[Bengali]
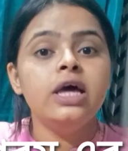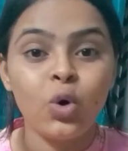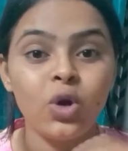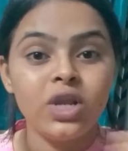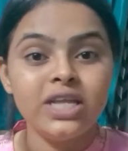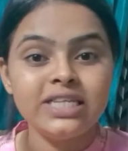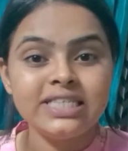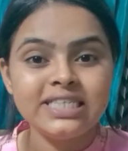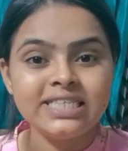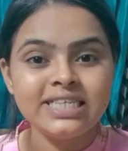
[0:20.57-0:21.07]

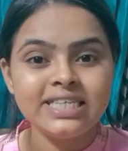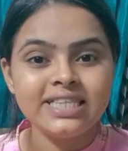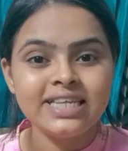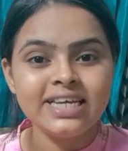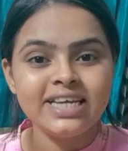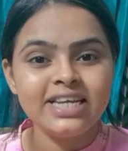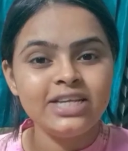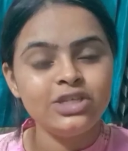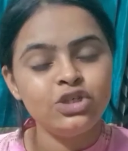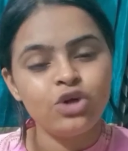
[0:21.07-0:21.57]
কলেজে যেতে
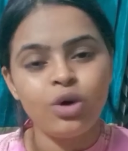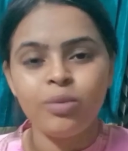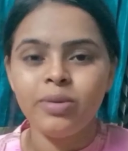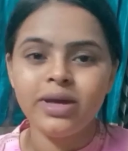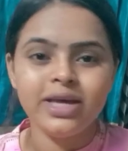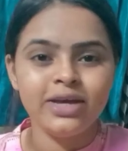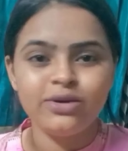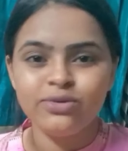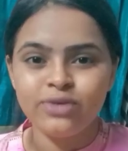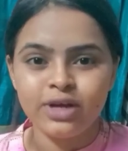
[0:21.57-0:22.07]
গেলে
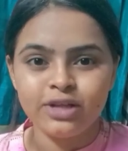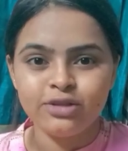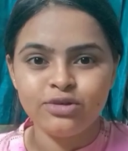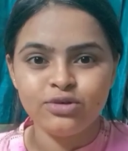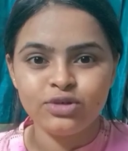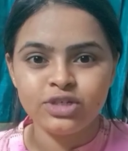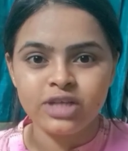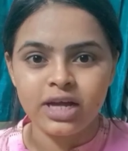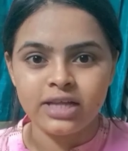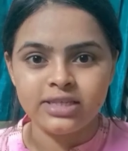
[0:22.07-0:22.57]
সবাই একটু
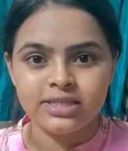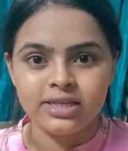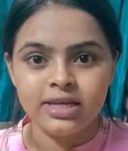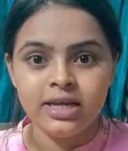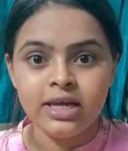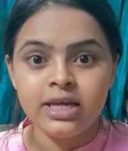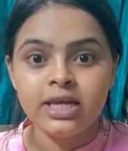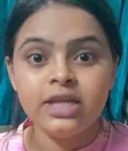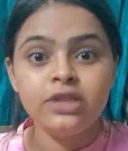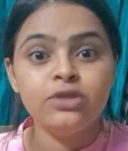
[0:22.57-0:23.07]
একটু সাজে
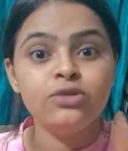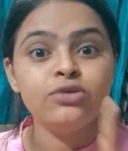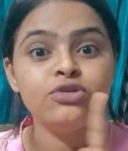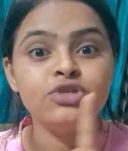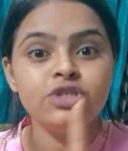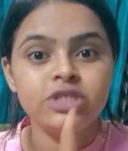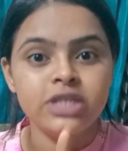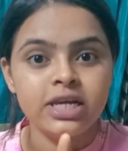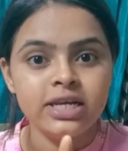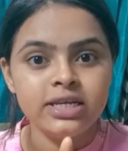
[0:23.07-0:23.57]
কিন্তু
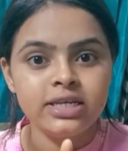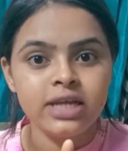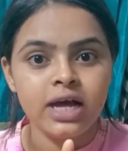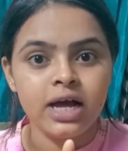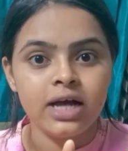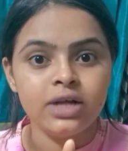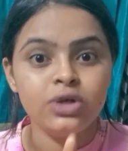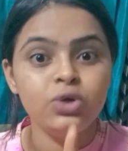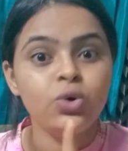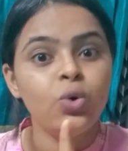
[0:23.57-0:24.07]
সেটা